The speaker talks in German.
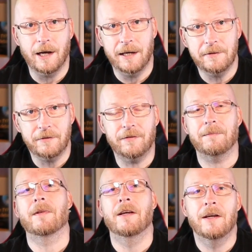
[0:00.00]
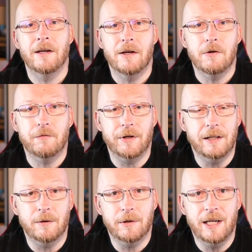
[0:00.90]
1.
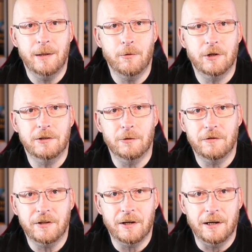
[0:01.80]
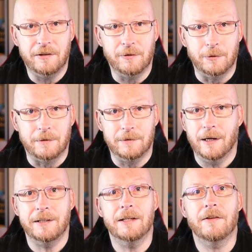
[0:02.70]
Fehlerbehebungen und Sicherheitslücken. Ja,
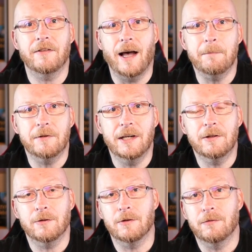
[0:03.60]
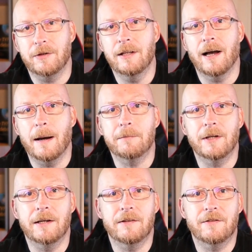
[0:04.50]
jedes Update oder viele
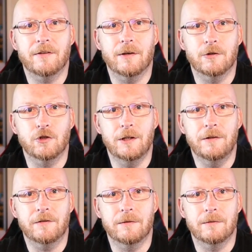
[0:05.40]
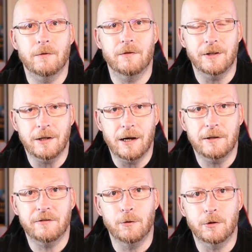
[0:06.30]
Updates äh, schließen
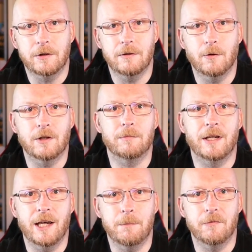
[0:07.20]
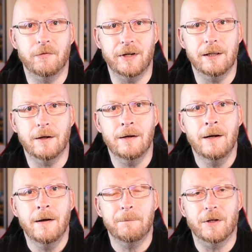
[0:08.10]
Sicherheitslücken oder beheben Fehler.
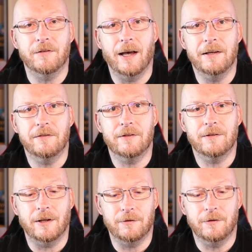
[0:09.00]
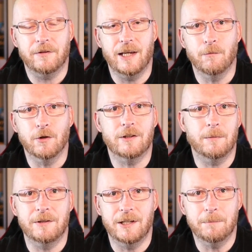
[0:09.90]
Das heißt, das System wird ja
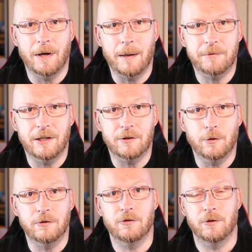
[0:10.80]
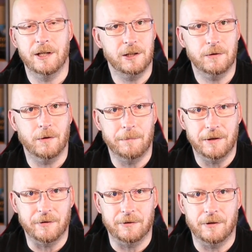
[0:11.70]
mit jedem Update kontinuierlich
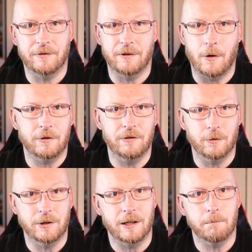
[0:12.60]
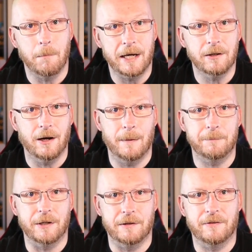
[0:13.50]
verbessert. Das sind auch die sogenannten Minor
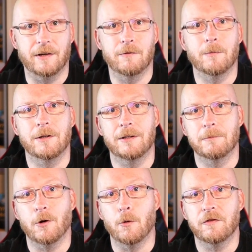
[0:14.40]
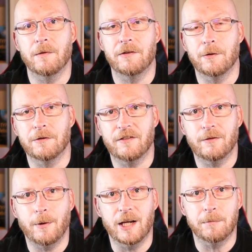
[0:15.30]
Updates, ja, wo man im großen
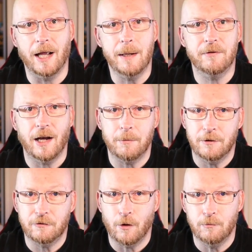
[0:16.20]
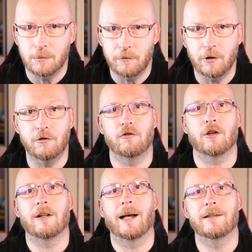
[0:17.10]
Versionszweig bleibt, aber es kommen immer wieder diese
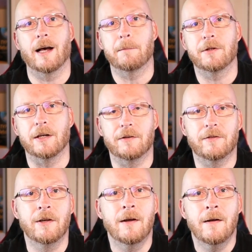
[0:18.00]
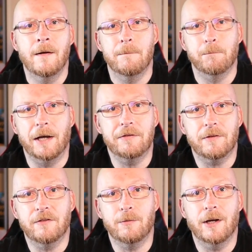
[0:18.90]
kleinen Updates.
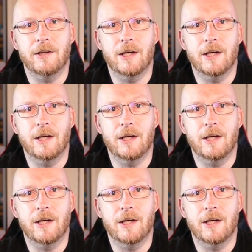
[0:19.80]
Meistens werden